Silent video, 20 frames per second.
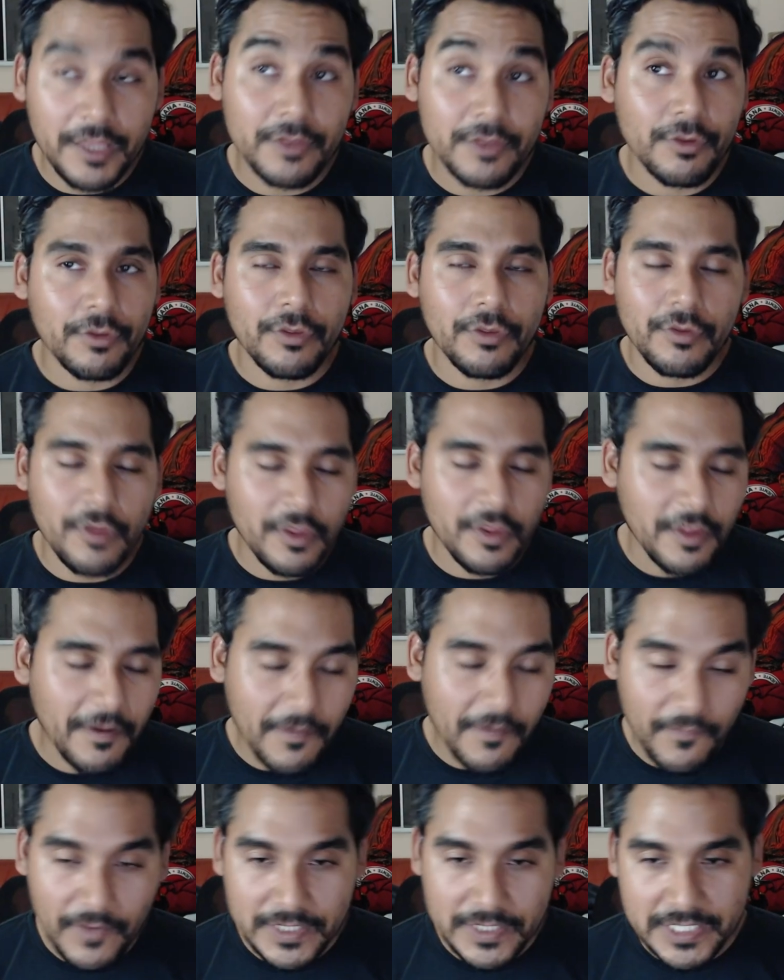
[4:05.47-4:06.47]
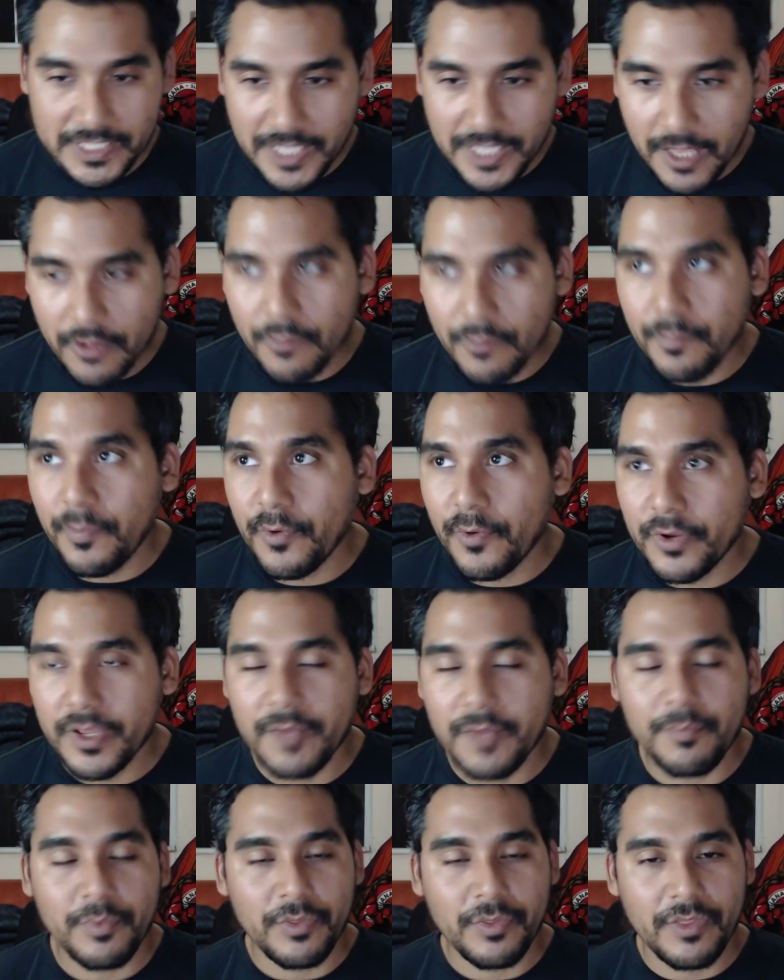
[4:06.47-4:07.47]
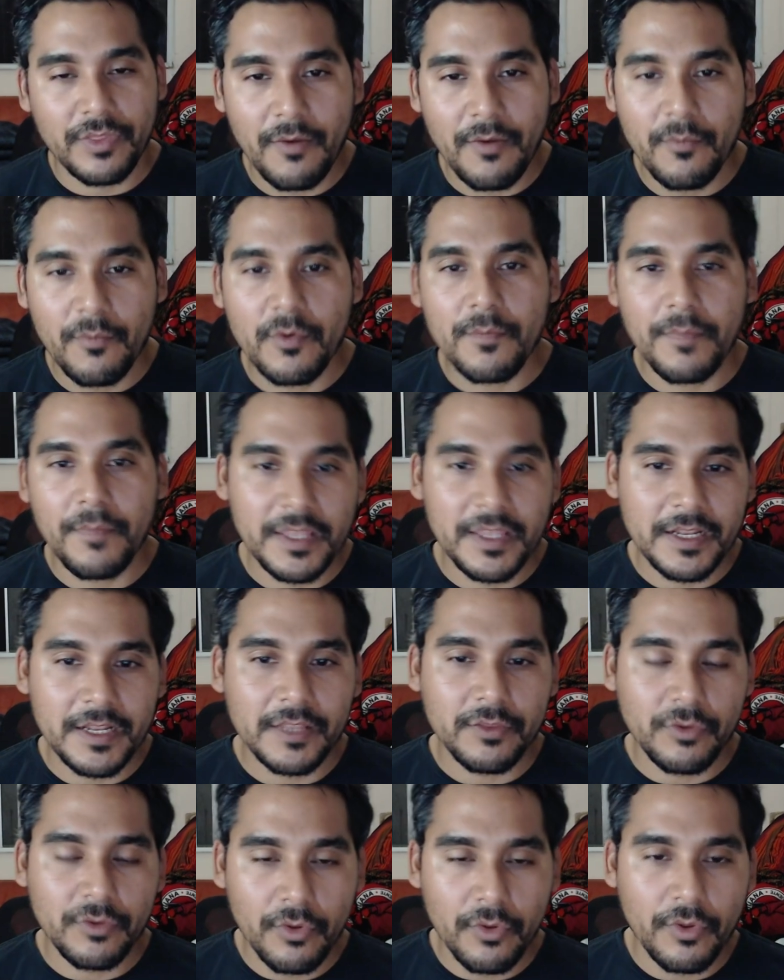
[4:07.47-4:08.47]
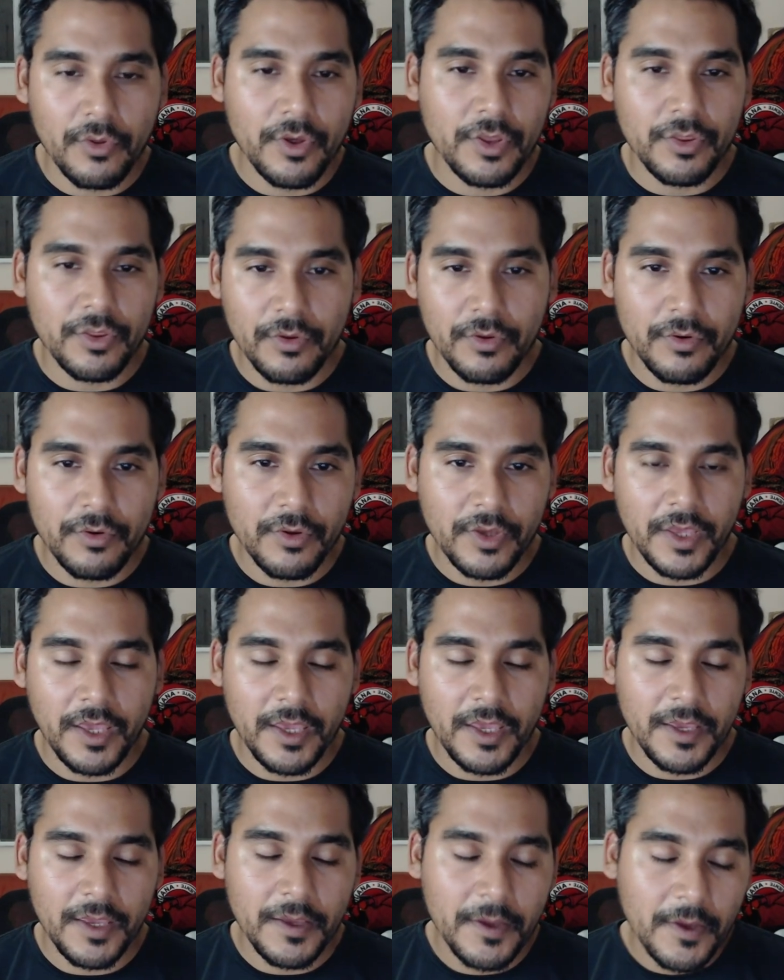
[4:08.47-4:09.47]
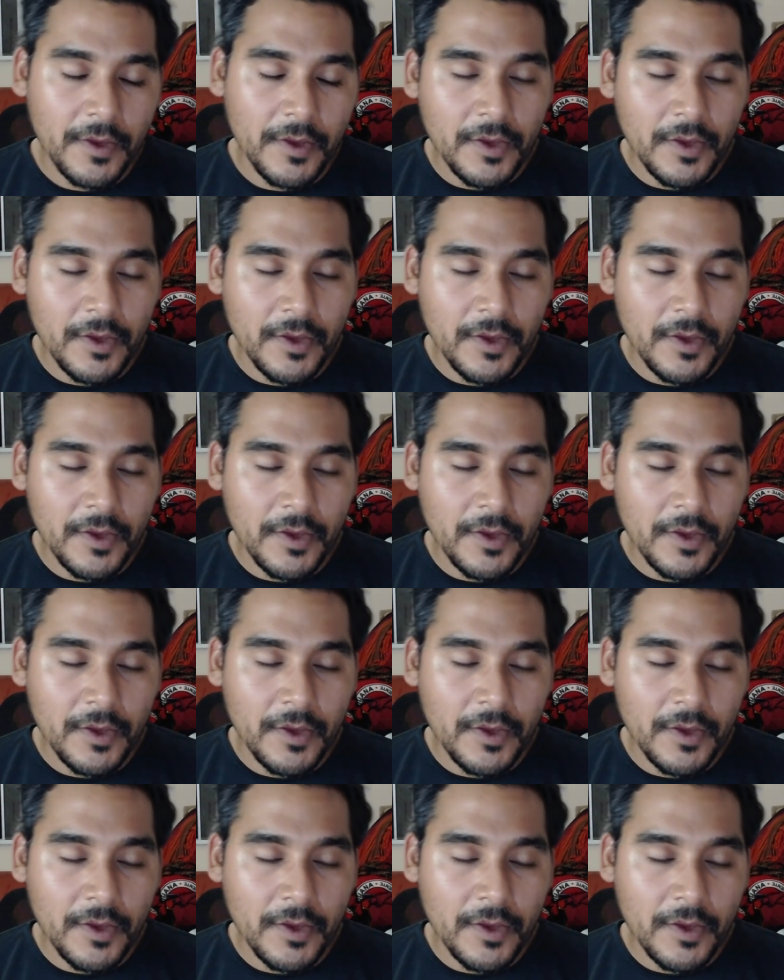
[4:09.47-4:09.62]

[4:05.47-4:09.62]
entonces yo andaba fascinado porque pues estaba muy padre todo esto lo que